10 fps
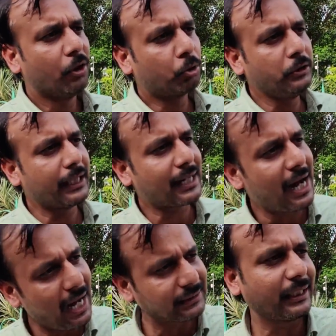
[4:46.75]
तो ये
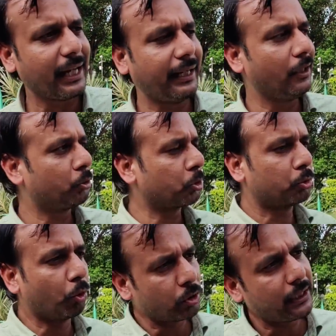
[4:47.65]
कहां से कह रहे हैं ये तो
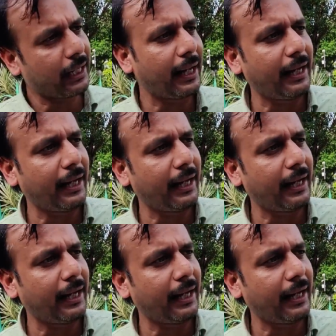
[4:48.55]
शुरू से कह